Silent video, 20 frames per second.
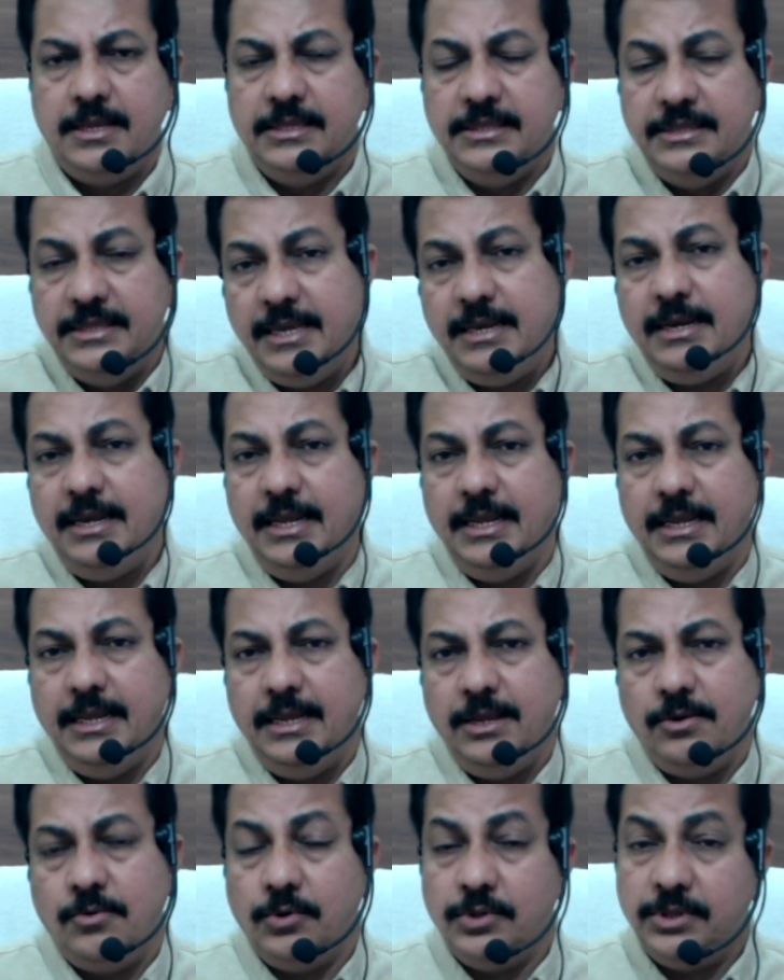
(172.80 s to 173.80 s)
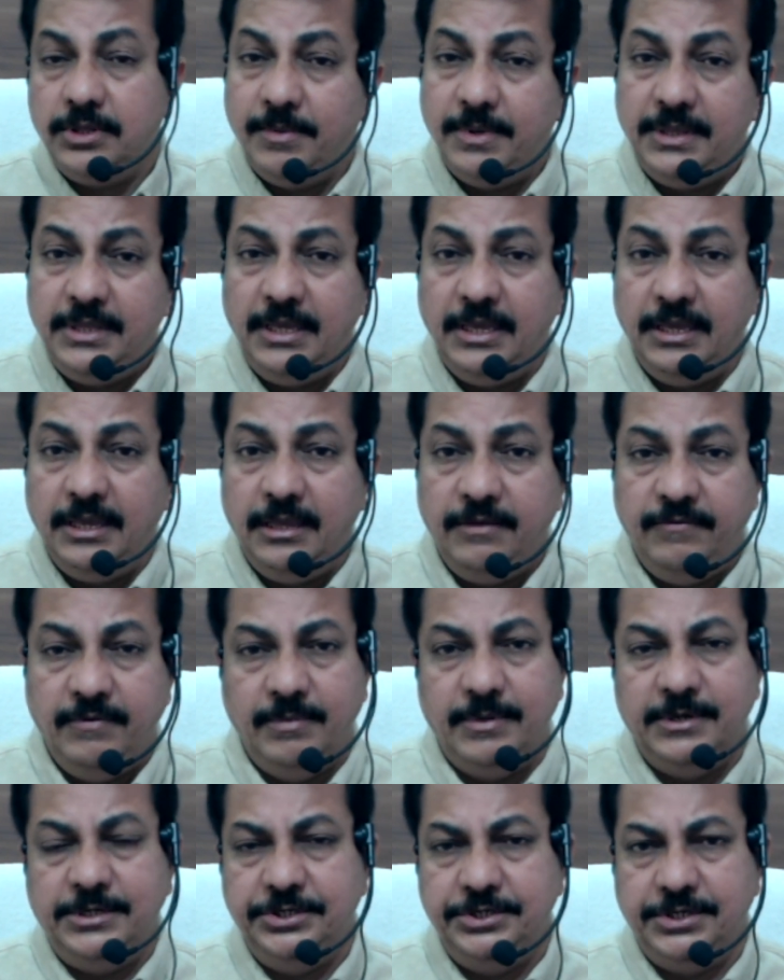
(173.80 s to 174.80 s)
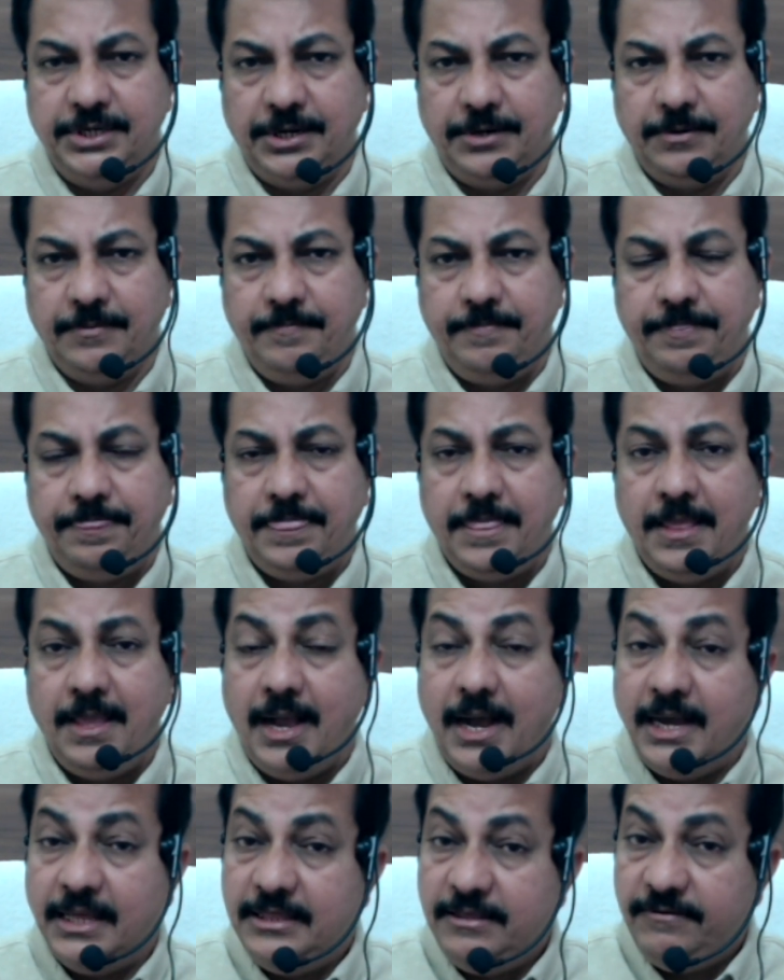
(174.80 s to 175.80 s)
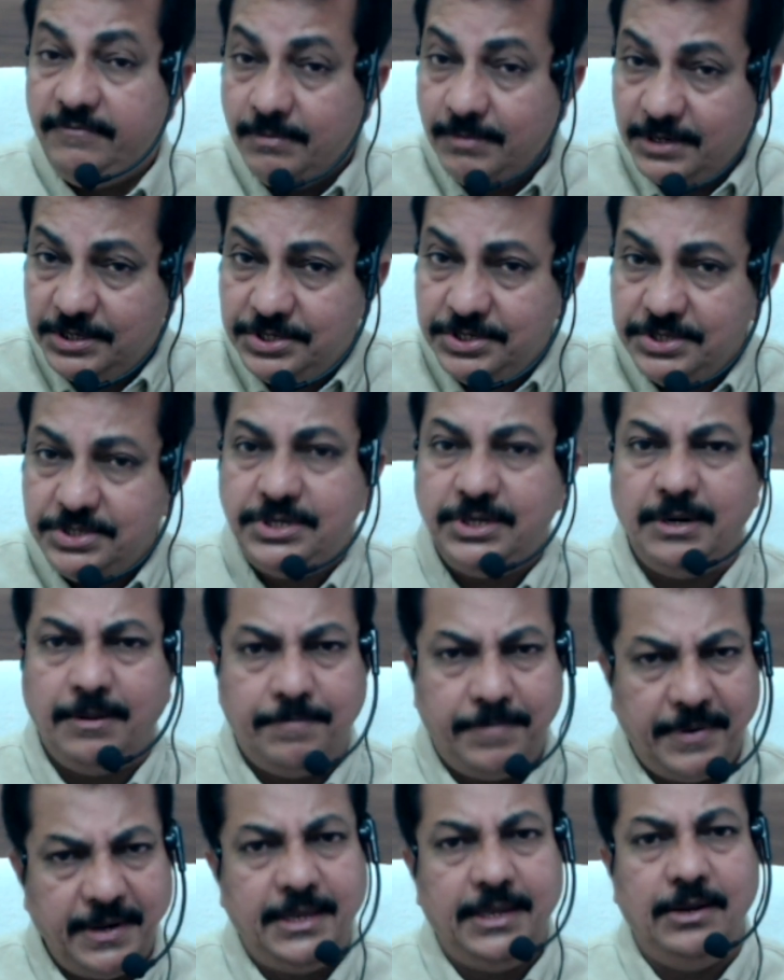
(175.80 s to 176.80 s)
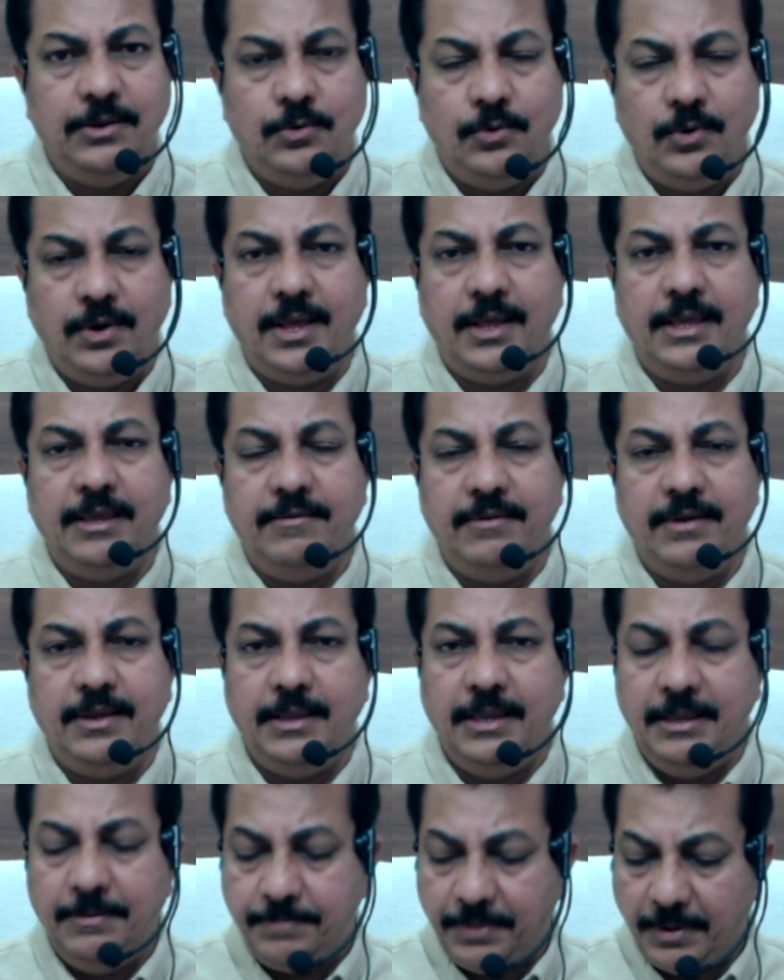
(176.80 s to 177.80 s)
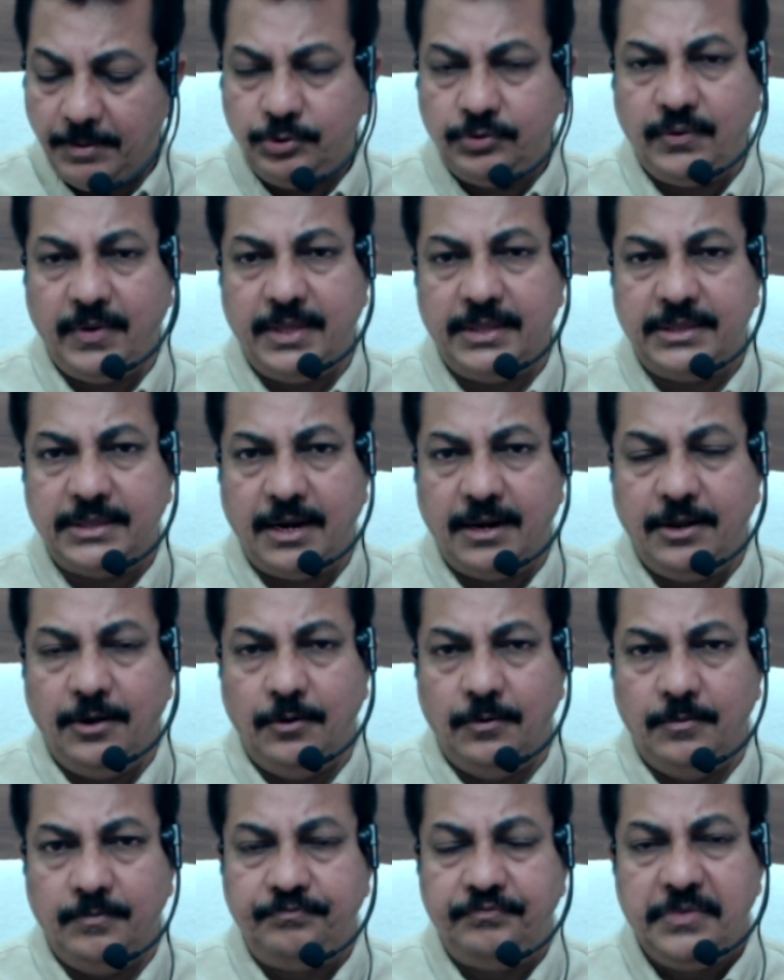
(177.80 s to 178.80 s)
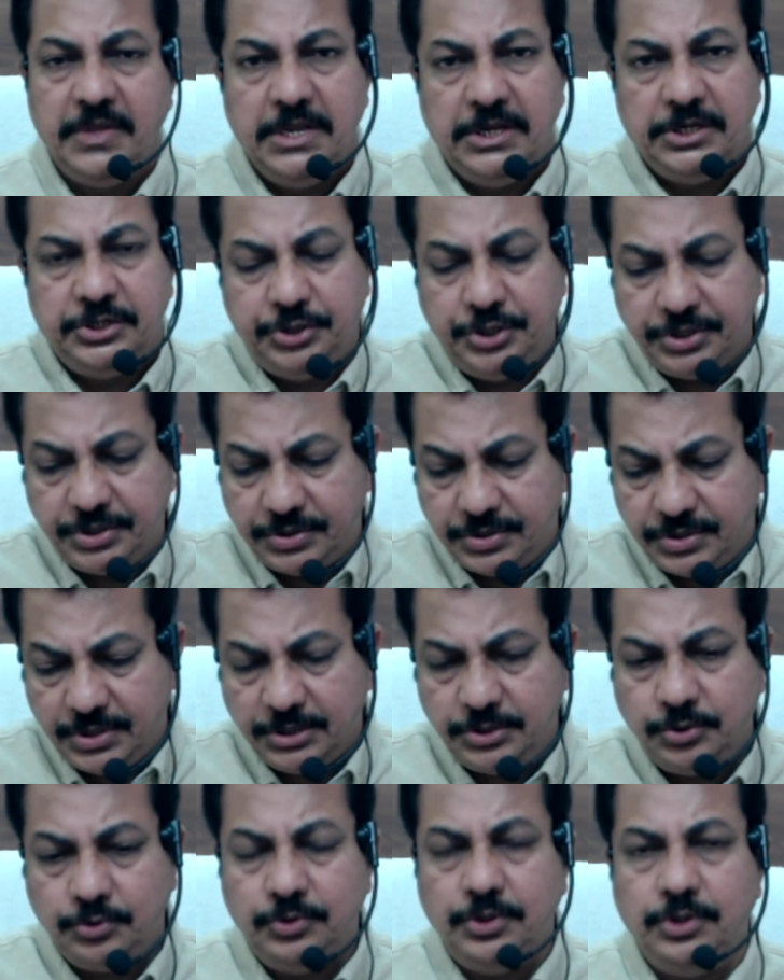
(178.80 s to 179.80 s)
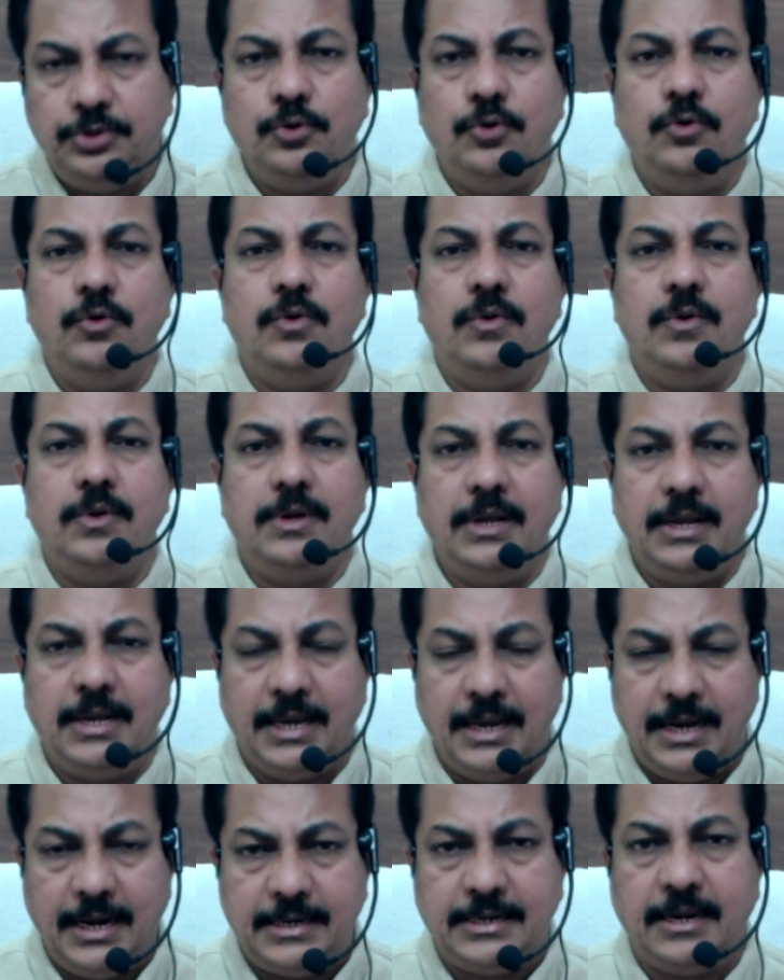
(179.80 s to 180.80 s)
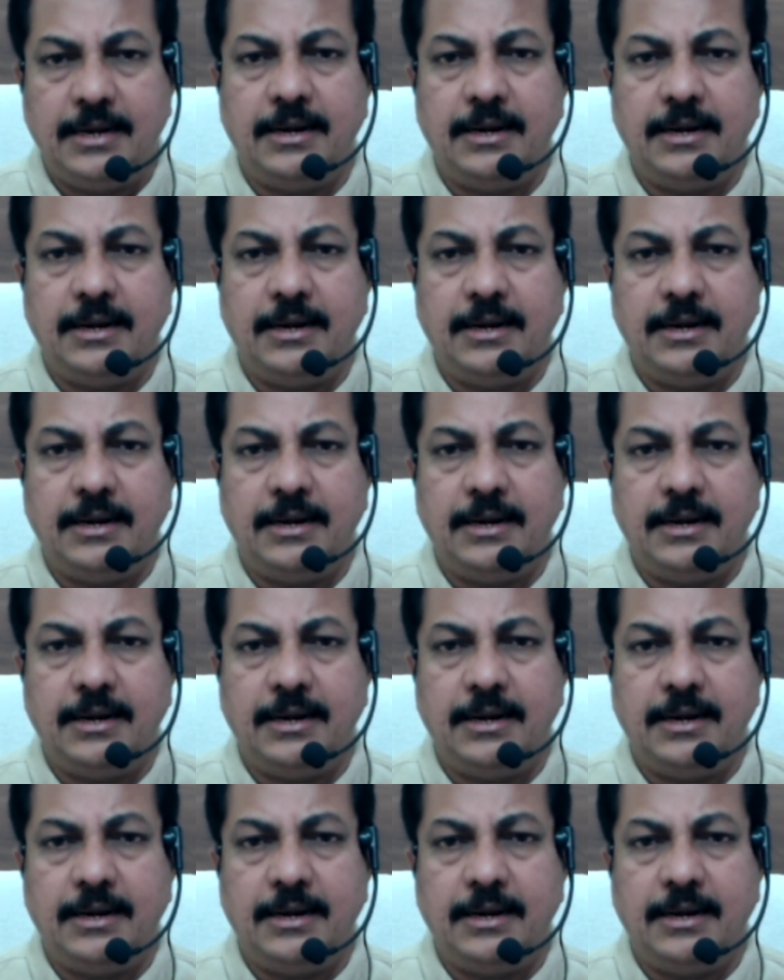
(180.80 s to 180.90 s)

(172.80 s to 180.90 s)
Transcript: దీన్ని కొంతమంది విమర్శించారు అది విమర్శించినప్పటికీ కూడా ఈ ప్రభుత్వ యంత్రాంగం చిత్తశుద్ధితో కలెక్టర్